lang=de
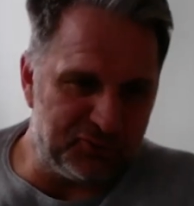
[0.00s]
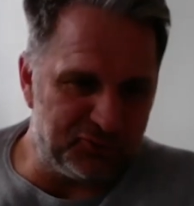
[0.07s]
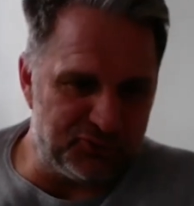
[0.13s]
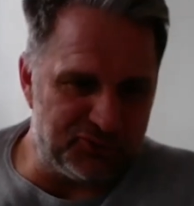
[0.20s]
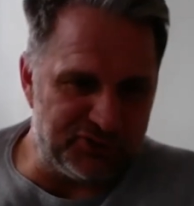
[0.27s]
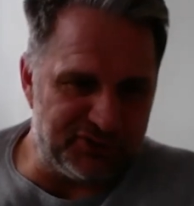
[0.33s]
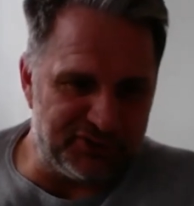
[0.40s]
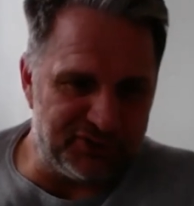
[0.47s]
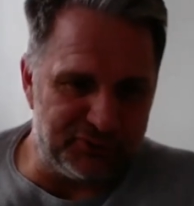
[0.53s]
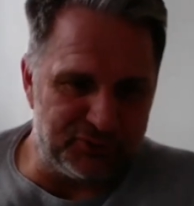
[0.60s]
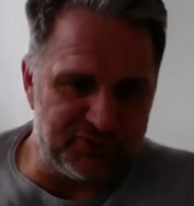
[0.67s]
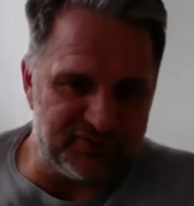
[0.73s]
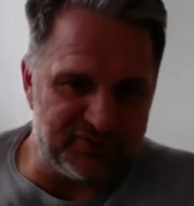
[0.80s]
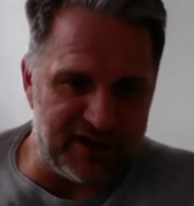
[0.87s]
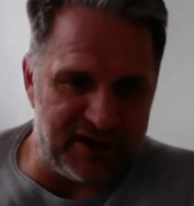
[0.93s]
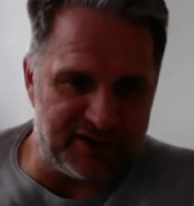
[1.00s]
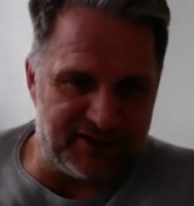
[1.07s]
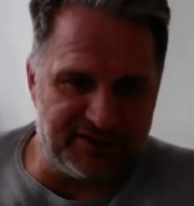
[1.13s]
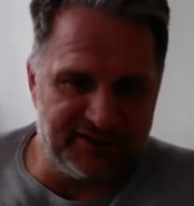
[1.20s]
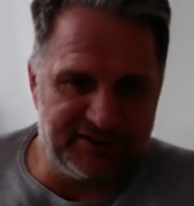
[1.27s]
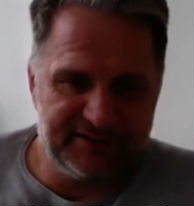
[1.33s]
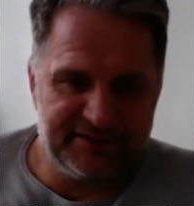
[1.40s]
gute, gute
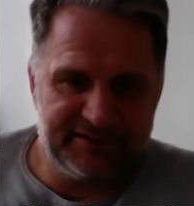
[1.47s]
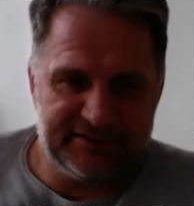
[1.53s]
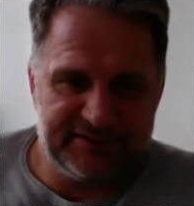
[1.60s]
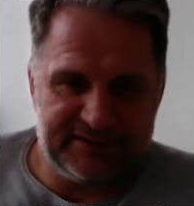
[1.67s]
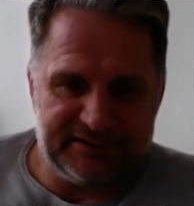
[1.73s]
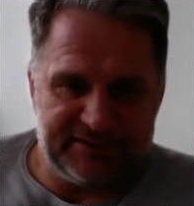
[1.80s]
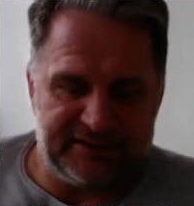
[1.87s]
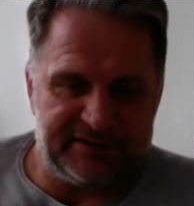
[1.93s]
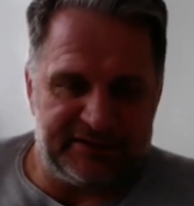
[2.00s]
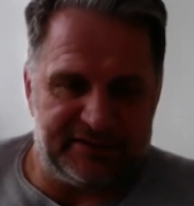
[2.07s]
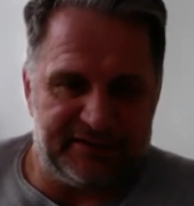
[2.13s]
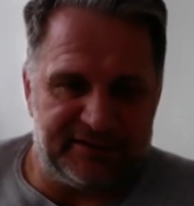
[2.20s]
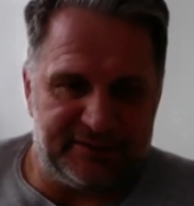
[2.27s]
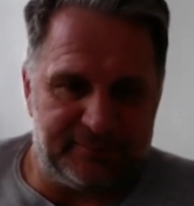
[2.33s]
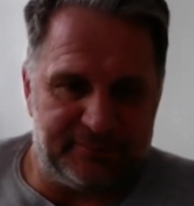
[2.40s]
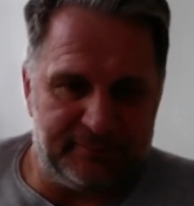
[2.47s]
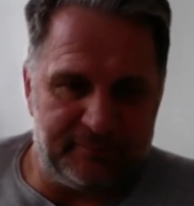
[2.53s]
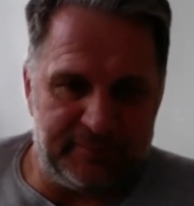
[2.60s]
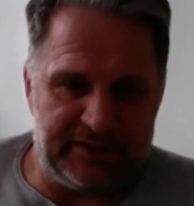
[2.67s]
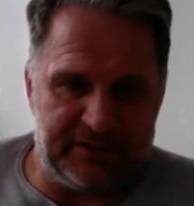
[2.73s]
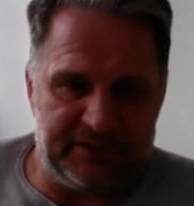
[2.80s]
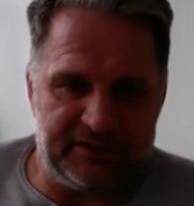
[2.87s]
Frage.
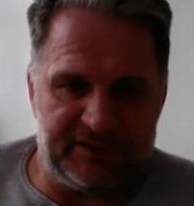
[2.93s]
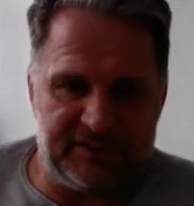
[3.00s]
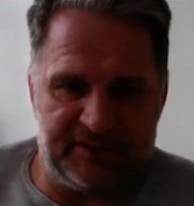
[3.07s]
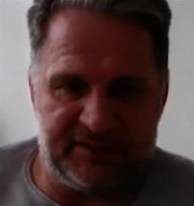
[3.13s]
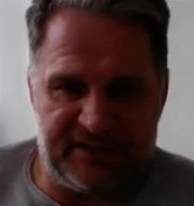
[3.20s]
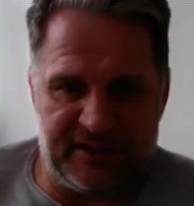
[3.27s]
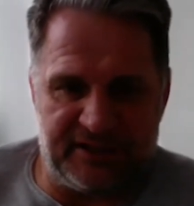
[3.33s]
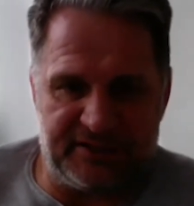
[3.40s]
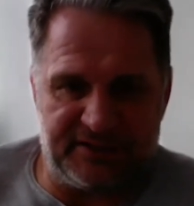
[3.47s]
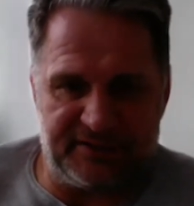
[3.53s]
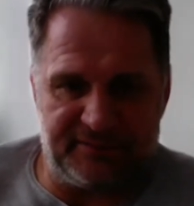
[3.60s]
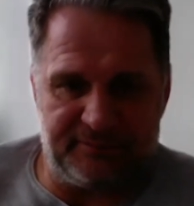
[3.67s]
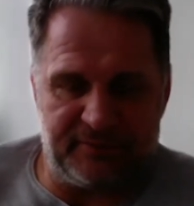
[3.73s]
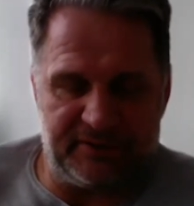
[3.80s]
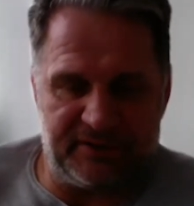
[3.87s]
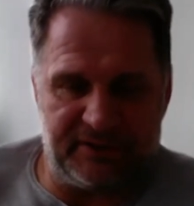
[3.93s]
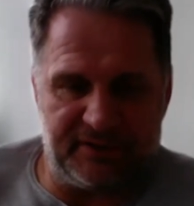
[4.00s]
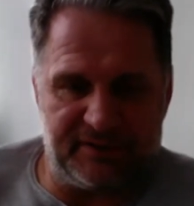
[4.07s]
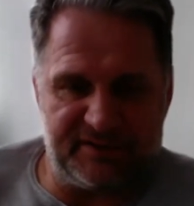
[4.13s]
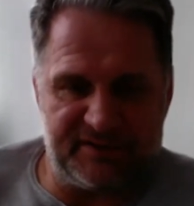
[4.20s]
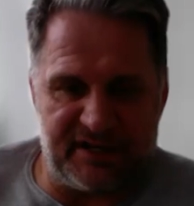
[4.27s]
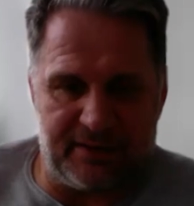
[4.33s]
Ähm, ich denke,
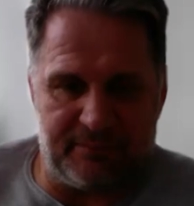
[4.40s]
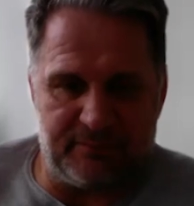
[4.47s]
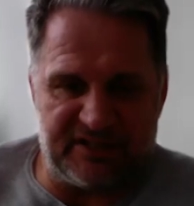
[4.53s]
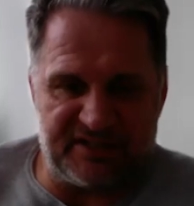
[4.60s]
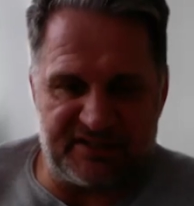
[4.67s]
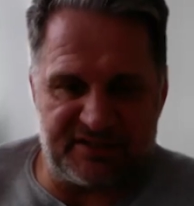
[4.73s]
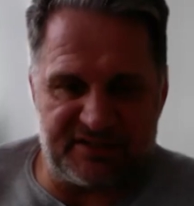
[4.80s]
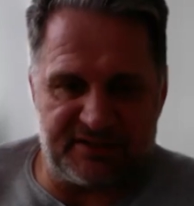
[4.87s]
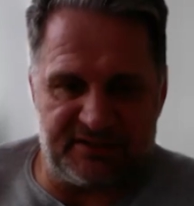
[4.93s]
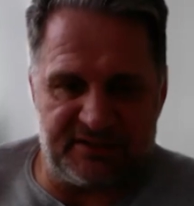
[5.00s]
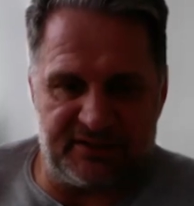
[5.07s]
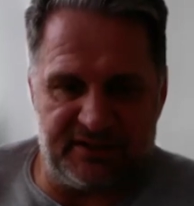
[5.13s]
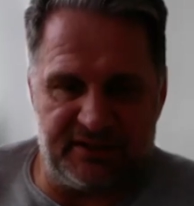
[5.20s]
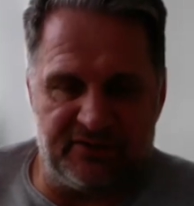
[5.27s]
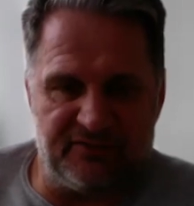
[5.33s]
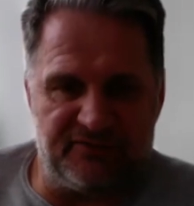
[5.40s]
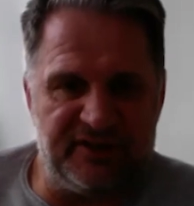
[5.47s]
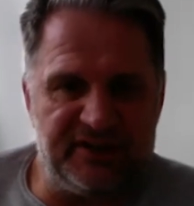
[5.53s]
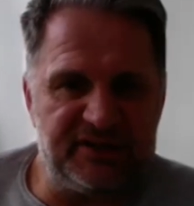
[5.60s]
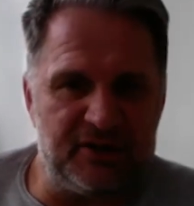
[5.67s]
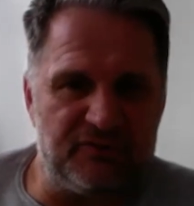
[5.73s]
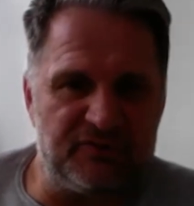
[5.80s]
äh, haben jetzt äh, ihre
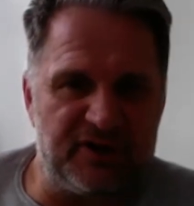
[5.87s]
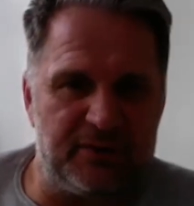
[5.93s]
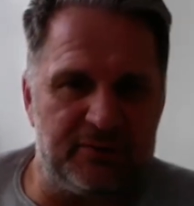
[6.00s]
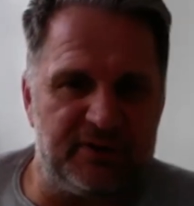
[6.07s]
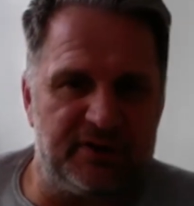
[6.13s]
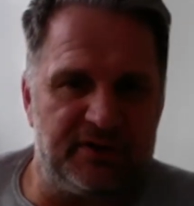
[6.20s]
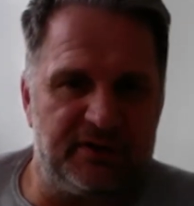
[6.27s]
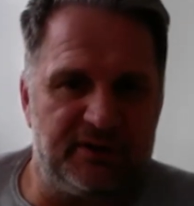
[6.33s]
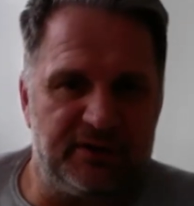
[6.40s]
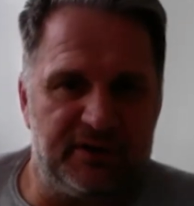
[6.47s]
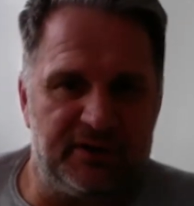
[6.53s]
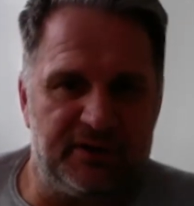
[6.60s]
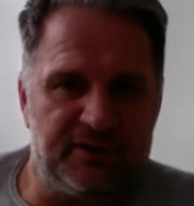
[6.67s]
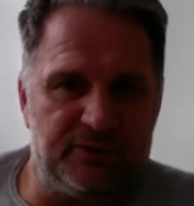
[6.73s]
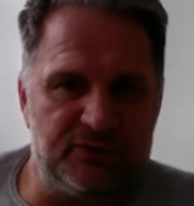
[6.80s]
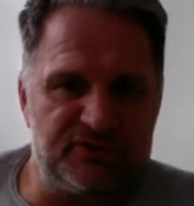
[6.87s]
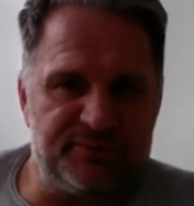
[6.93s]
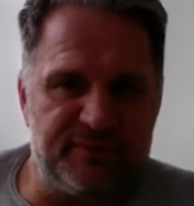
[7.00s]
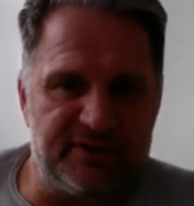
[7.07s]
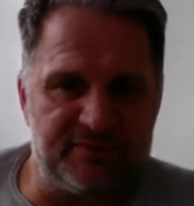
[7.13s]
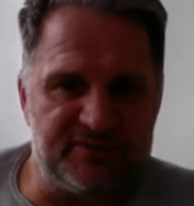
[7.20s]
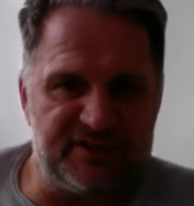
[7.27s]
Pflichtaufgabe äh, gelöst
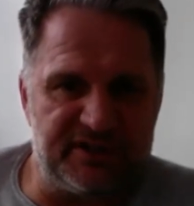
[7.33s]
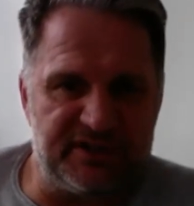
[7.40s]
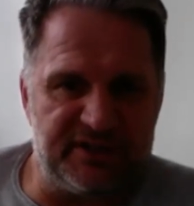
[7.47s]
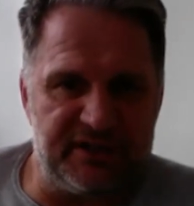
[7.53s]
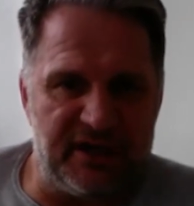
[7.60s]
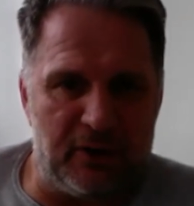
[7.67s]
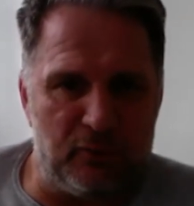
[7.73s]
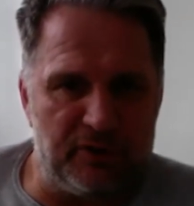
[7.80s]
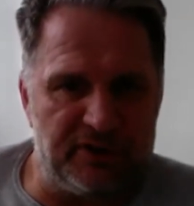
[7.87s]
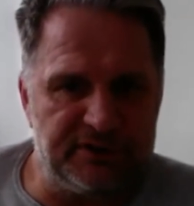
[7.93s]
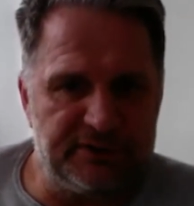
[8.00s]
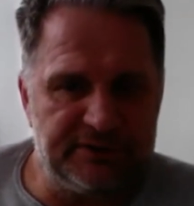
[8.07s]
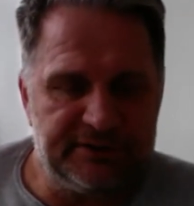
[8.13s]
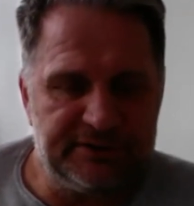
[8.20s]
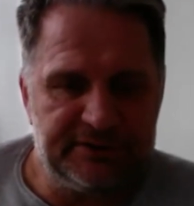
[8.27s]
mit dem Sieg gegen Aue.